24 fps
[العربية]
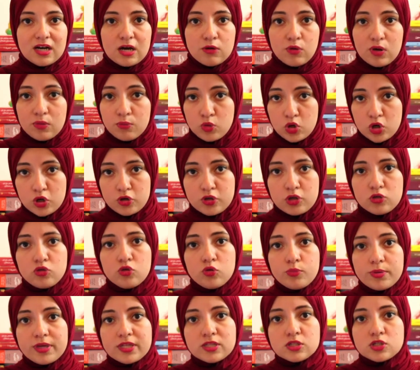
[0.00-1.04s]
او
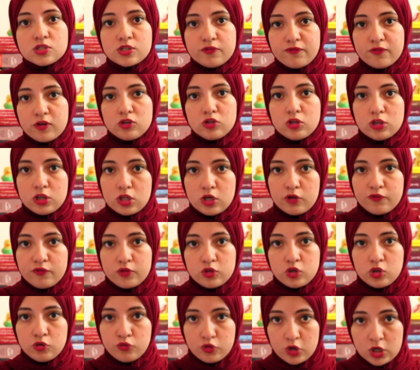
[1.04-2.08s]
مقارنته بين صفات الله في
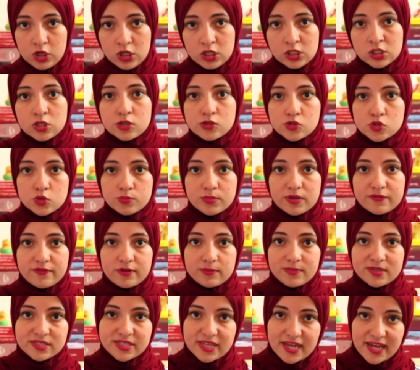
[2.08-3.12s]
التوراه ثم في
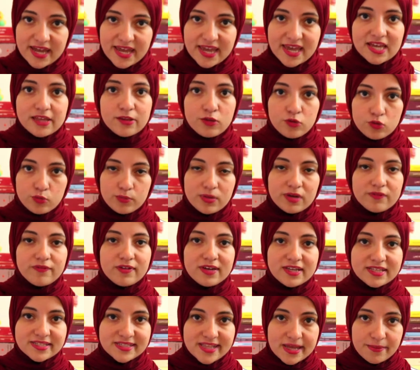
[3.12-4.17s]
المسيحيه ثم في
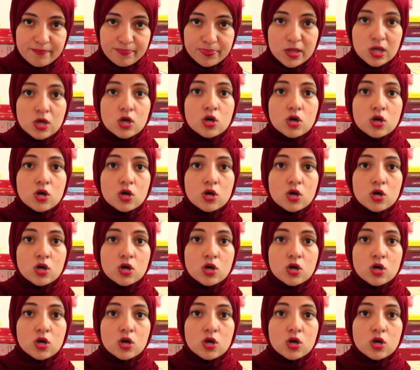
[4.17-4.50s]
الاسلام